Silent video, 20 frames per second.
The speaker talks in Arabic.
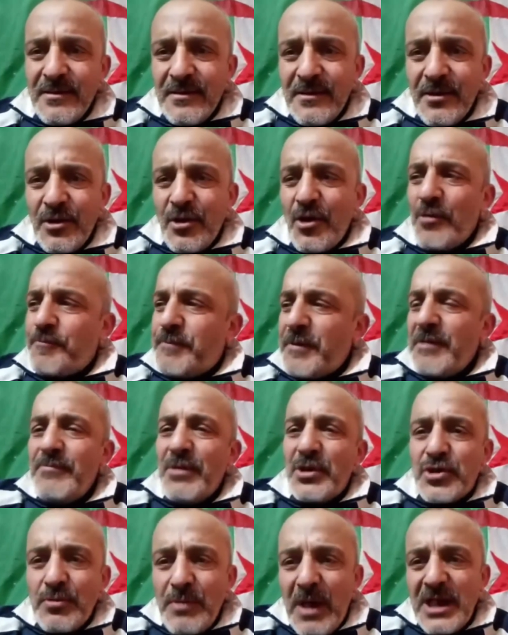روبري
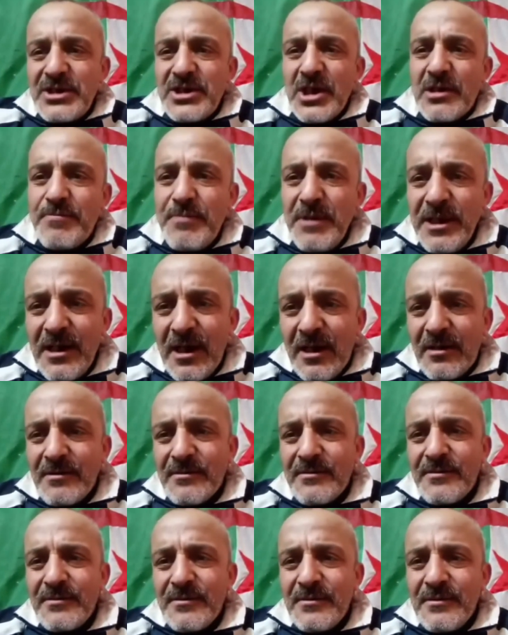محسوب حاجه
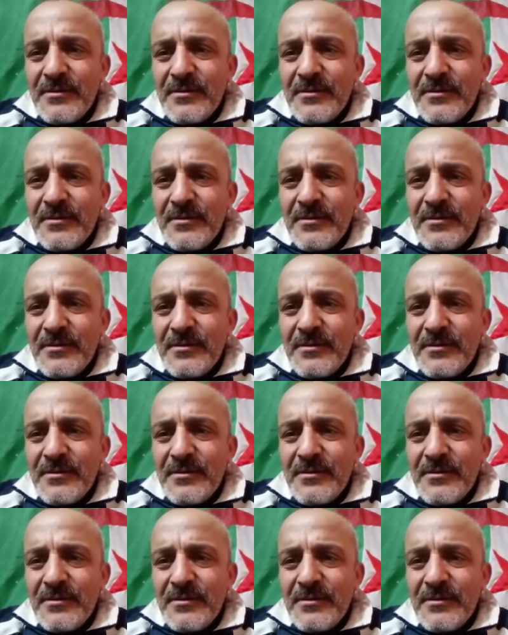كبيره